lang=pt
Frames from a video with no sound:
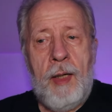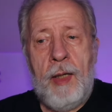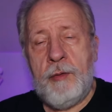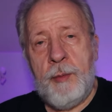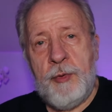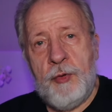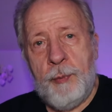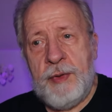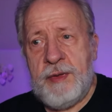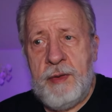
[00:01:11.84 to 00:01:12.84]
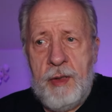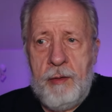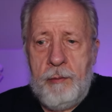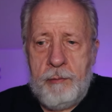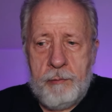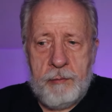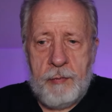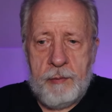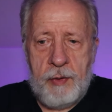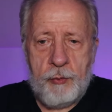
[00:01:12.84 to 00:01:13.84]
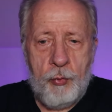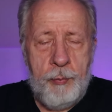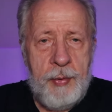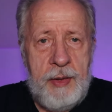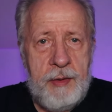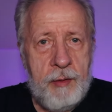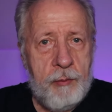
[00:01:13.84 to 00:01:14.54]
Aí outra pessoa pode dizer, não, está tudo bem,